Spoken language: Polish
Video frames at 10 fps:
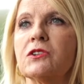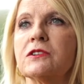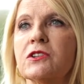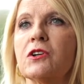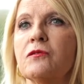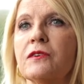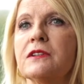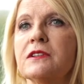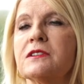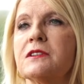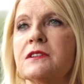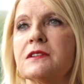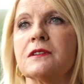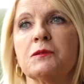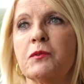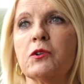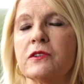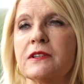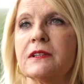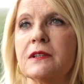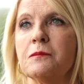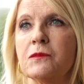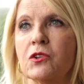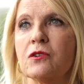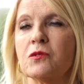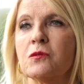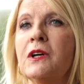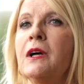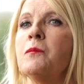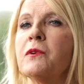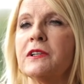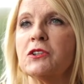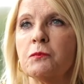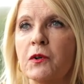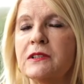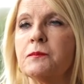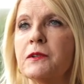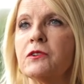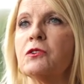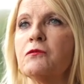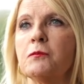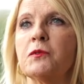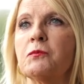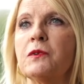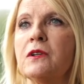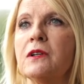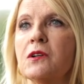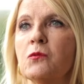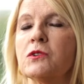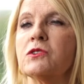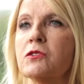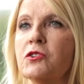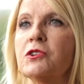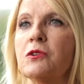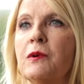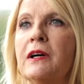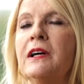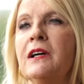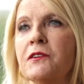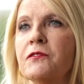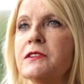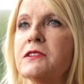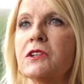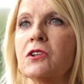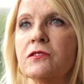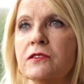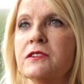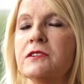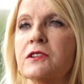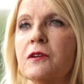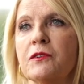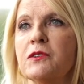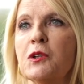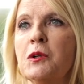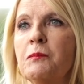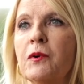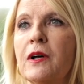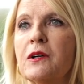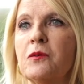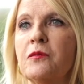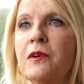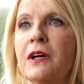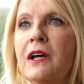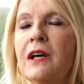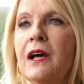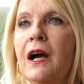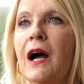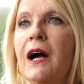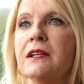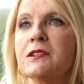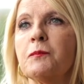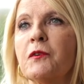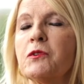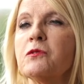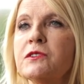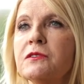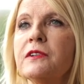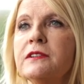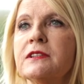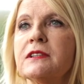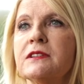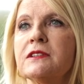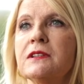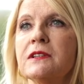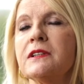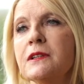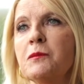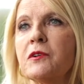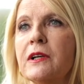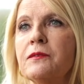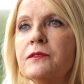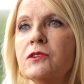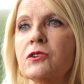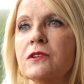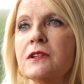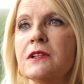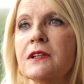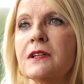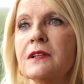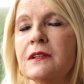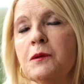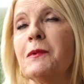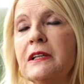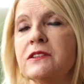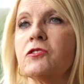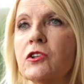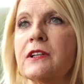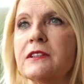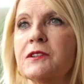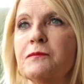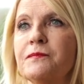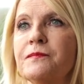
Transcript: że zdrowie jest y, priorytetem rządu, ponieważ po raz pierwszy wybrzmi głos Kościoła w kwestii kondycji zdrowotnej Polaków, a z powodów cywilizacyjnych i demograficznych nie ma na co czekać.